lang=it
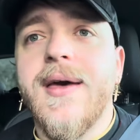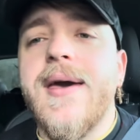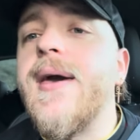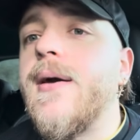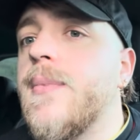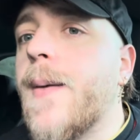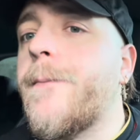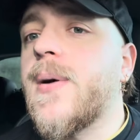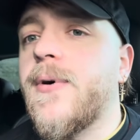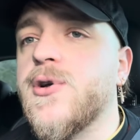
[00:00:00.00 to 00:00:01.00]
E a
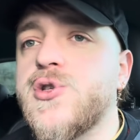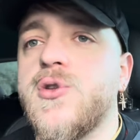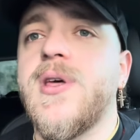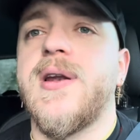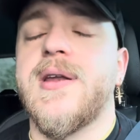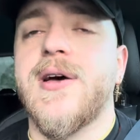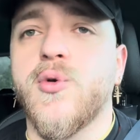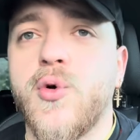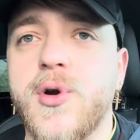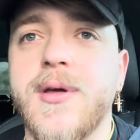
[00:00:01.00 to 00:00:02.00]
proposito di
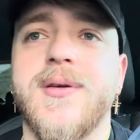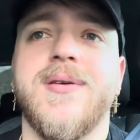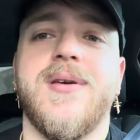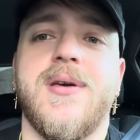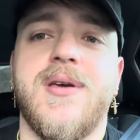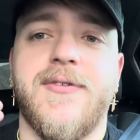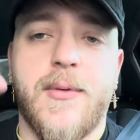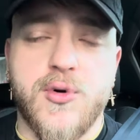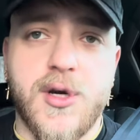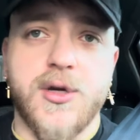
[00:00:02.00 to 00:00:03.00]
allenatori, i
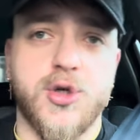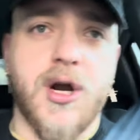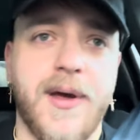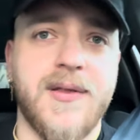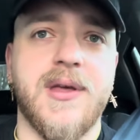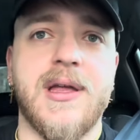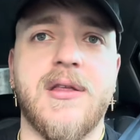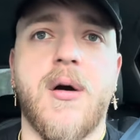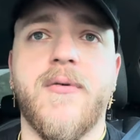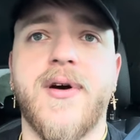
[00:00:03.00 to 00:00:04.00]
famosi ragionamenti che
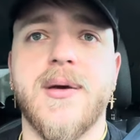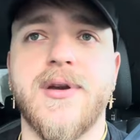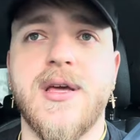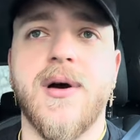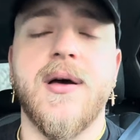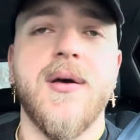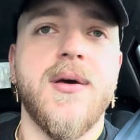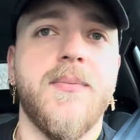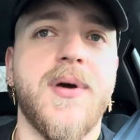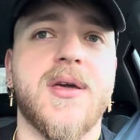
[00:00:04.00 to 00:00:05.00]
dovevamo fare prima,
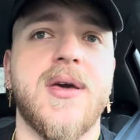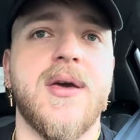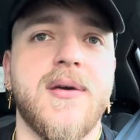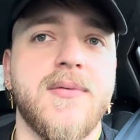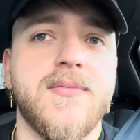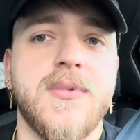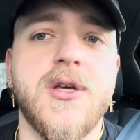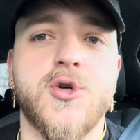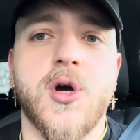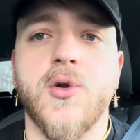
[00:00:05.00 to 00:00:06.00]
perché
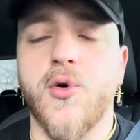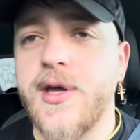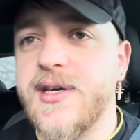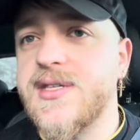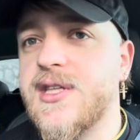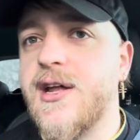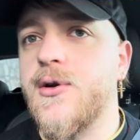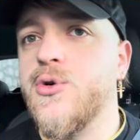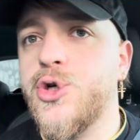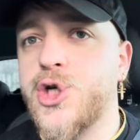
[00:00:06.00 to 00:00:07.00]
i giocatori che stanno
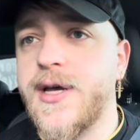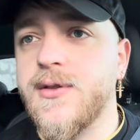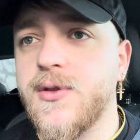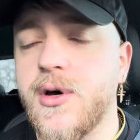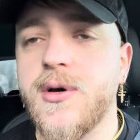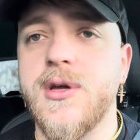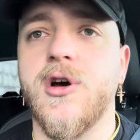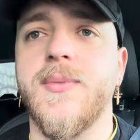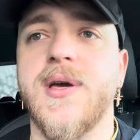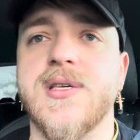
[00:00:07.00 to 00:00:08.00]
uscendo, i
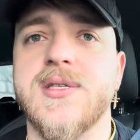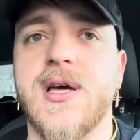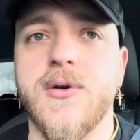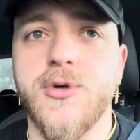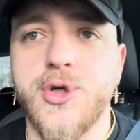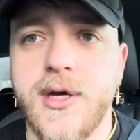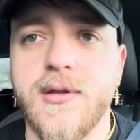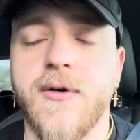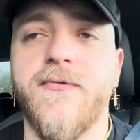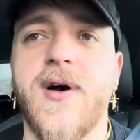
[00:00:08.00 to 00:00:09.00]
nomi che stanno
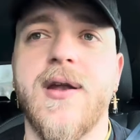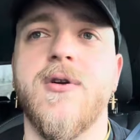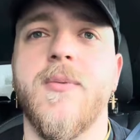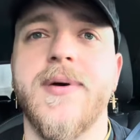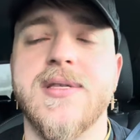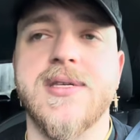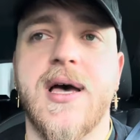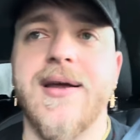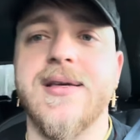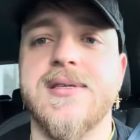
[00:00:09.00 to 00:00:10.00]
uscendo, fanno
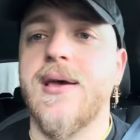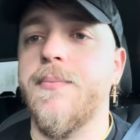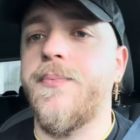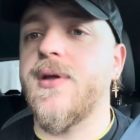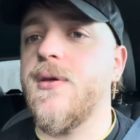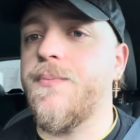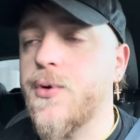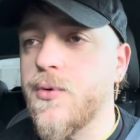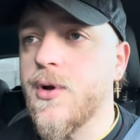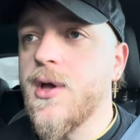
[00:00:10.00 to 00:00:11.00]
pensare sempre di
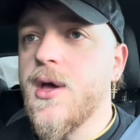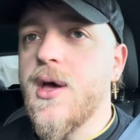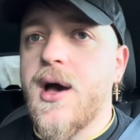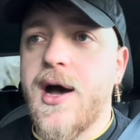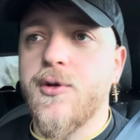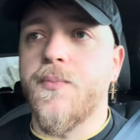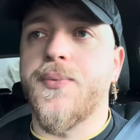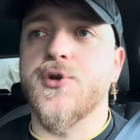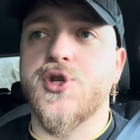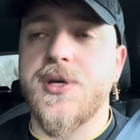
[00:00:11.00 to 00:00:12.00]
più ad un
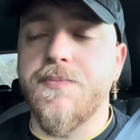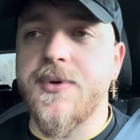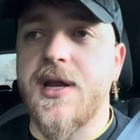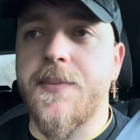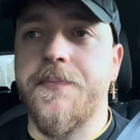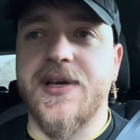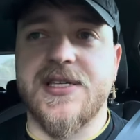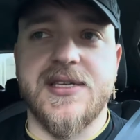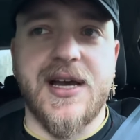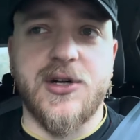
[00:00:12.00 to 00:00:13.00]
possibile
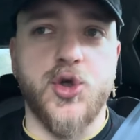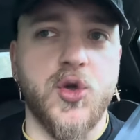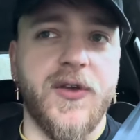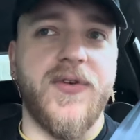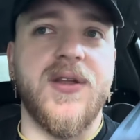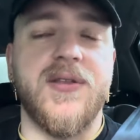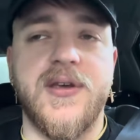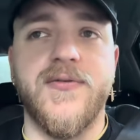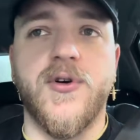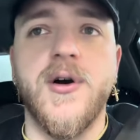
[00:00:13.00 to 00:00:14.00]
passaggio
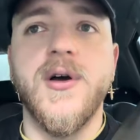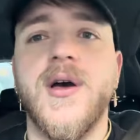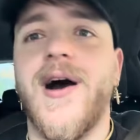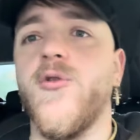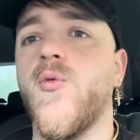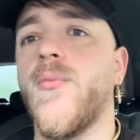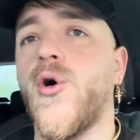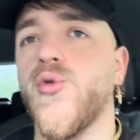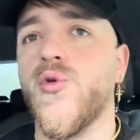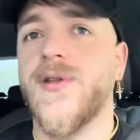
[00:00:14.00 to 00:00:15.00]
definitivo ad un
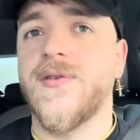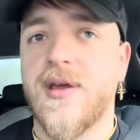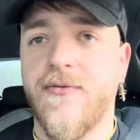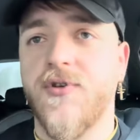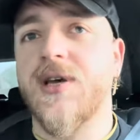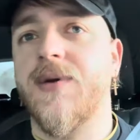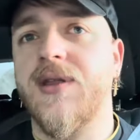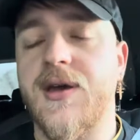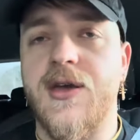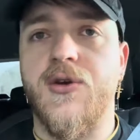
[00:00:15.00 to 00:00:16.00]
modulo a 3. Voi
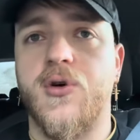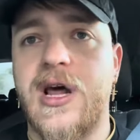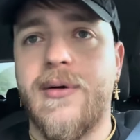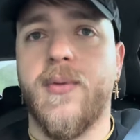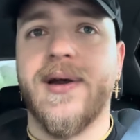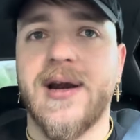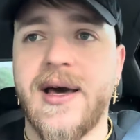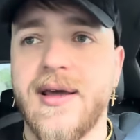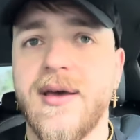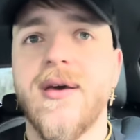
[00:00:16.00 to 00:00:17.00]
sapete che io non amo
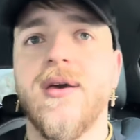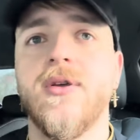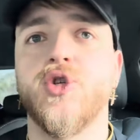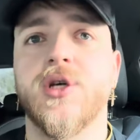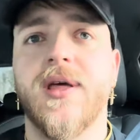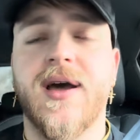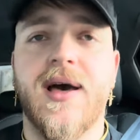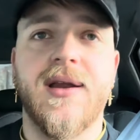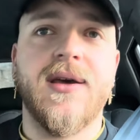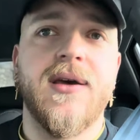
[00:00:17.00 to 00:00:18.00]
parlare in
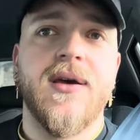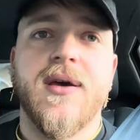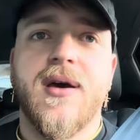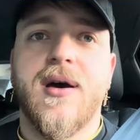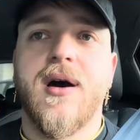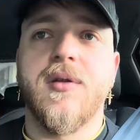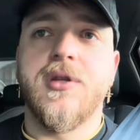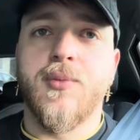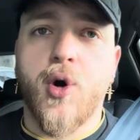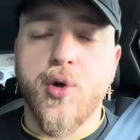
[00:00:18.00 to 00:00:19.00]
generale uh,
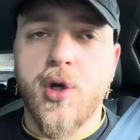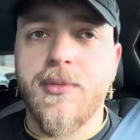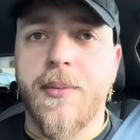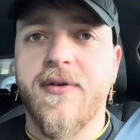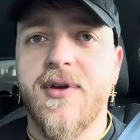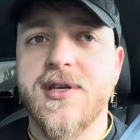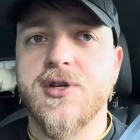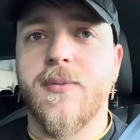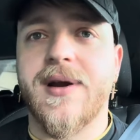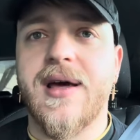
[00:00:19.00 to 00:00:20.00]
di moduli, ma
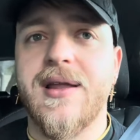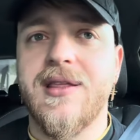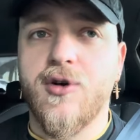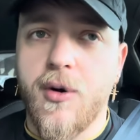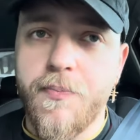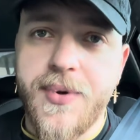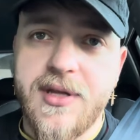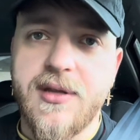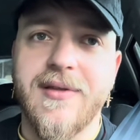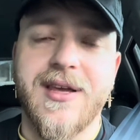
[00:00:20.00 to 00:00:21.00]
preferisco parlare di compiti,
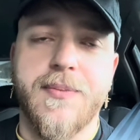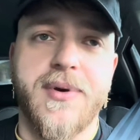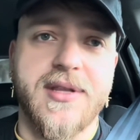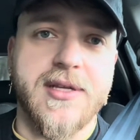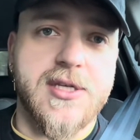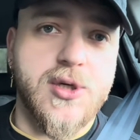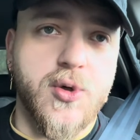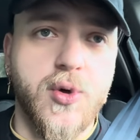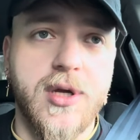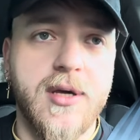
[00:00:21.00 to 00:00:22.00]
di
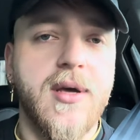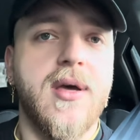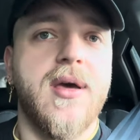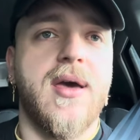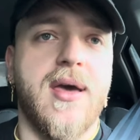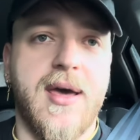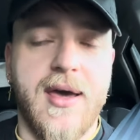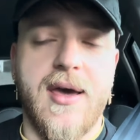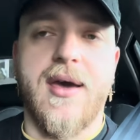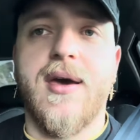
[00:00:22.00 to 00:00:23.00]
interpretazioni. E, eh,
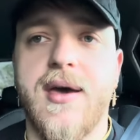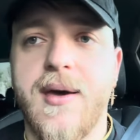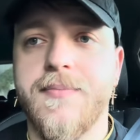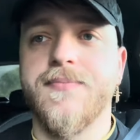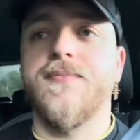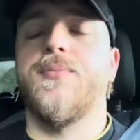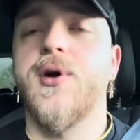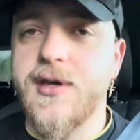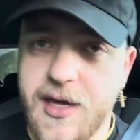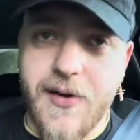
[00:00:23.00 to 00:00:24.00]
e, ehm,
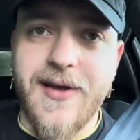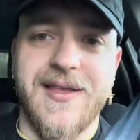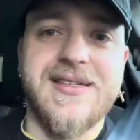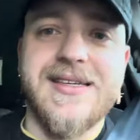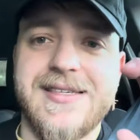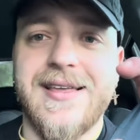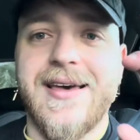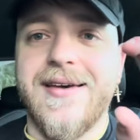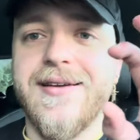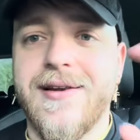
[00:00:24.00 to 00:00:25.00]
poi chiaramente
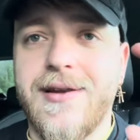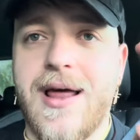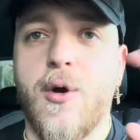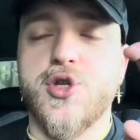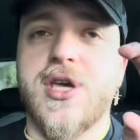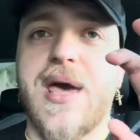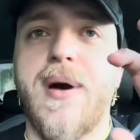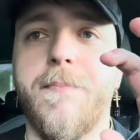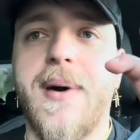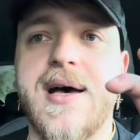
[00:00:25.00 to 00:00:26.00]
esiste lo
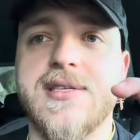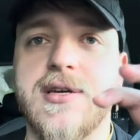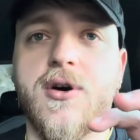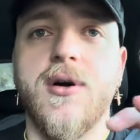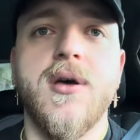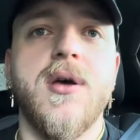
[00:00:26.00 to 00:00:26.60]
schema base, no?